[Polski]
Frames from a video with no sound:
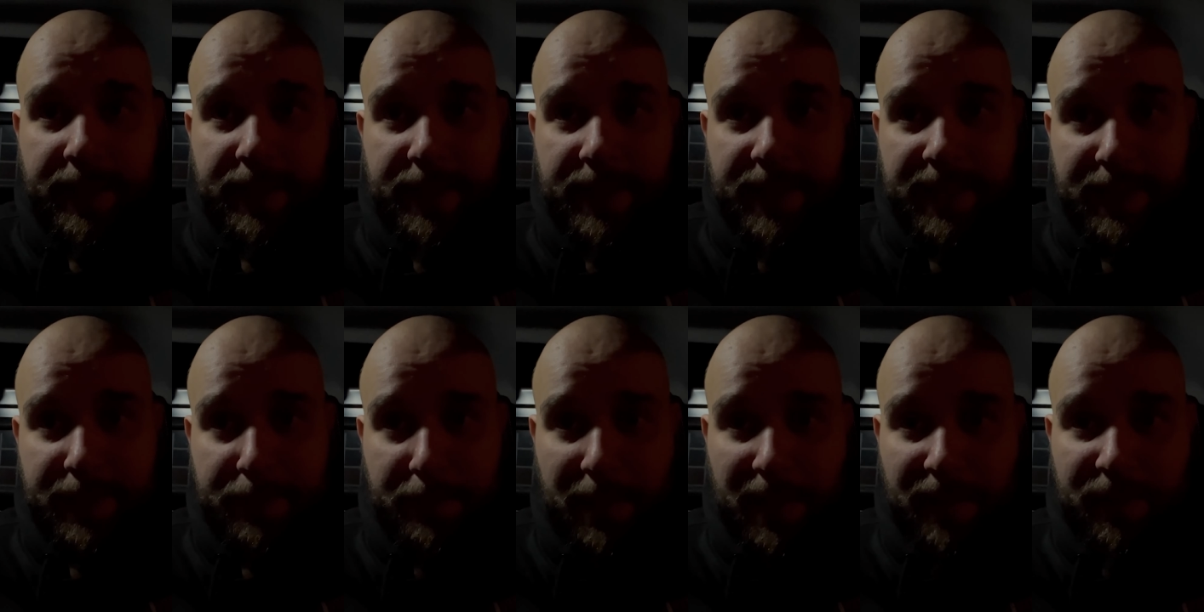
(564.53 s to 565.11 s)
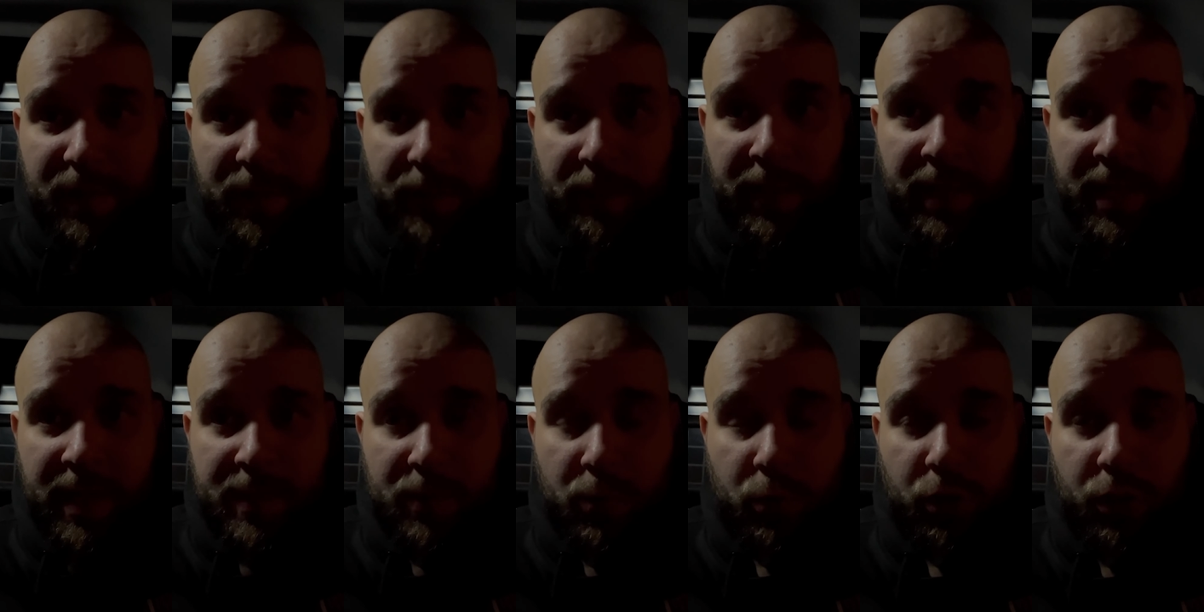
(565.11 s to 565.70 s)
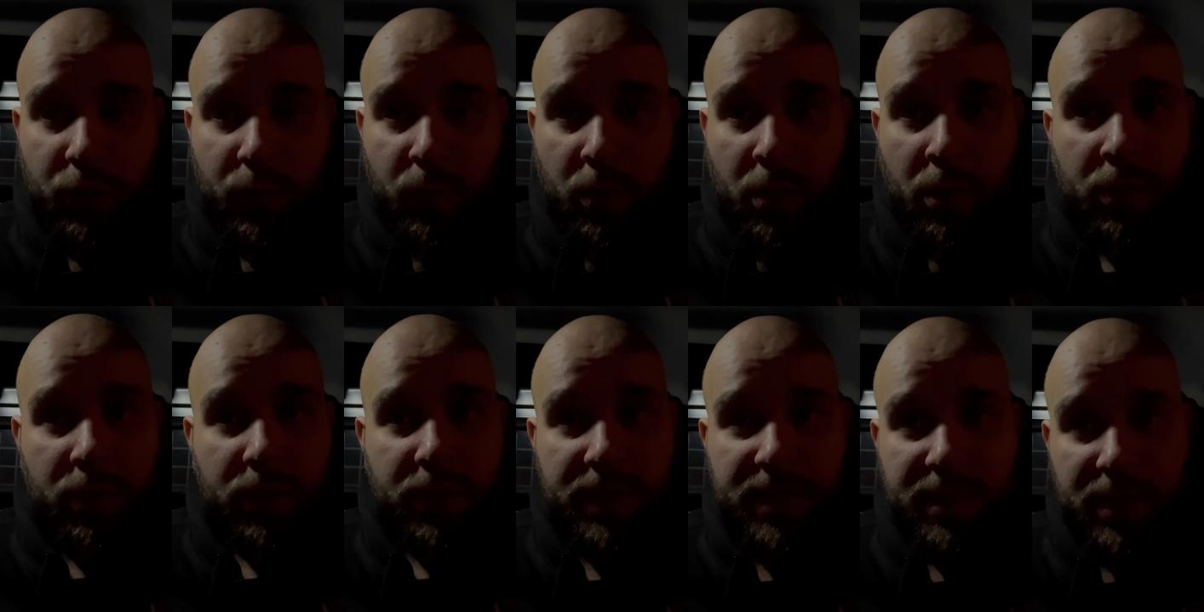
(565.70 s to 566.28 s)
e, sprawdzimy ile służyło
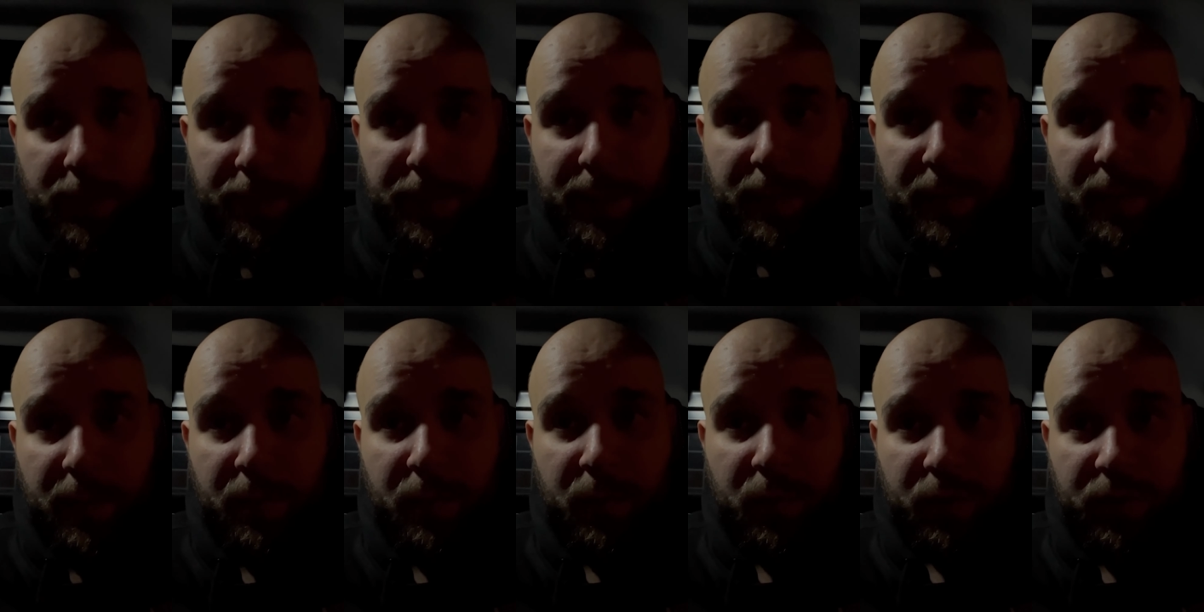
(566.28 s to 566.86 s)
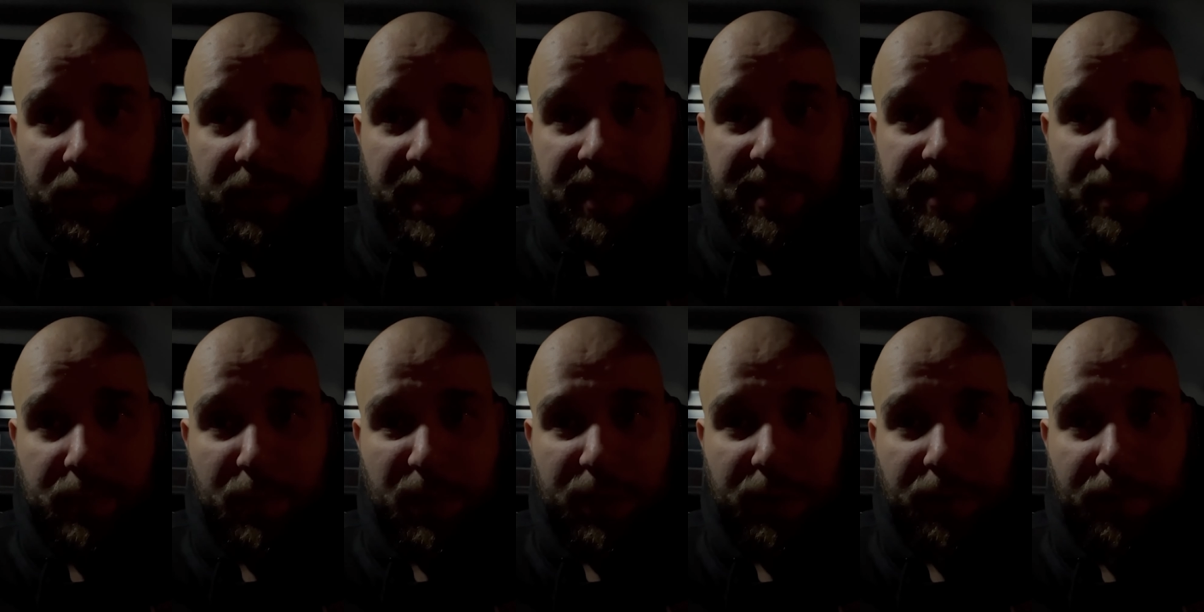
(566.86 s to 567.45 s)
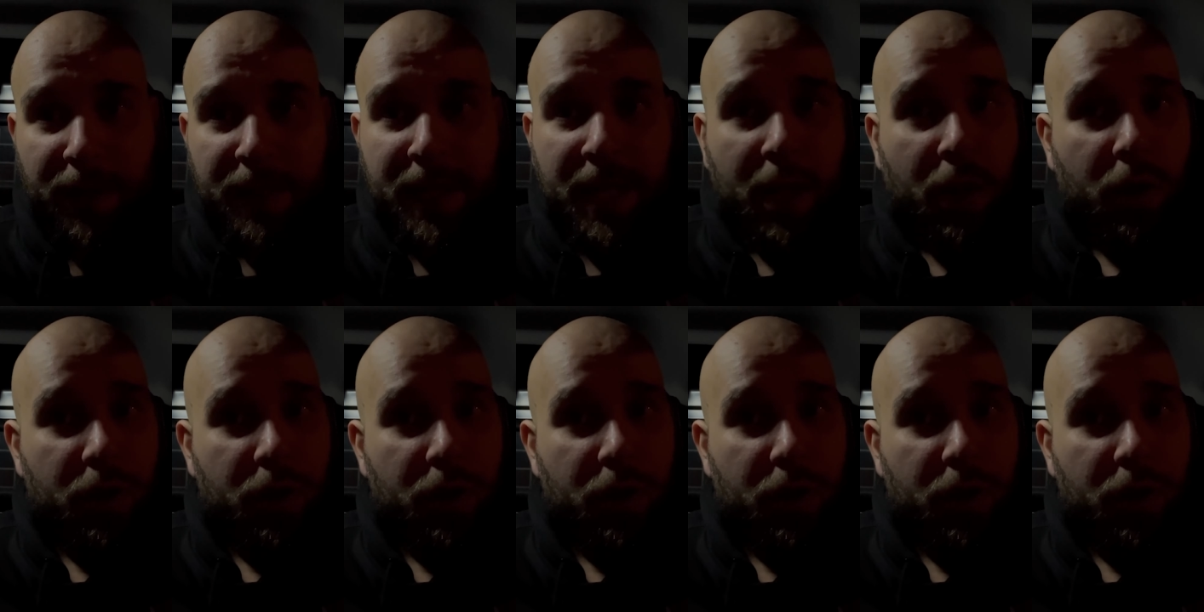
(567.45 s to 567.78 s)
i zrobimy mu test ładowania,